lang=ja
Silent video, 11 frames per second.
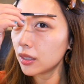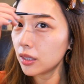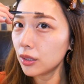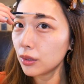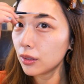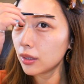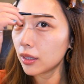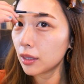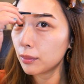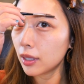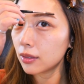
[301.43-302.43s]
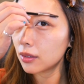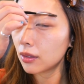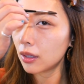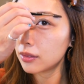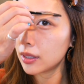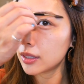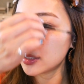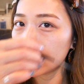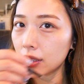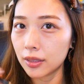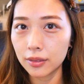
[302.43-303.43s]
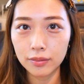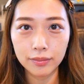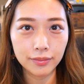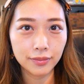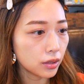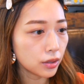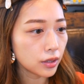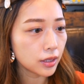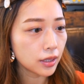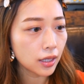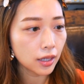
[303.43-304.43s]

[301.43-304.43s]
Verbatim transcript: 一色で決まるのが嬉しいそした